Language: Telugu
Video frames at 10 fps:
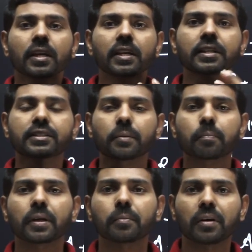ఇన్ని
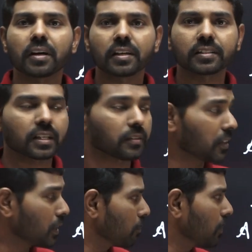చెప్పని మోడల్స్ అనేవి
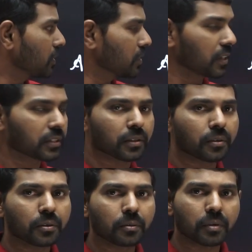ఈ
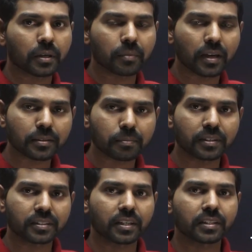మెన్సరేషన్లో మనం
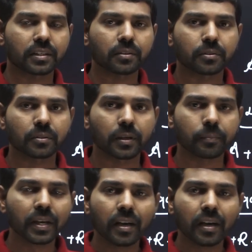ఎక్స్ప్లెయిన్ చేయడం జరుగుతుంది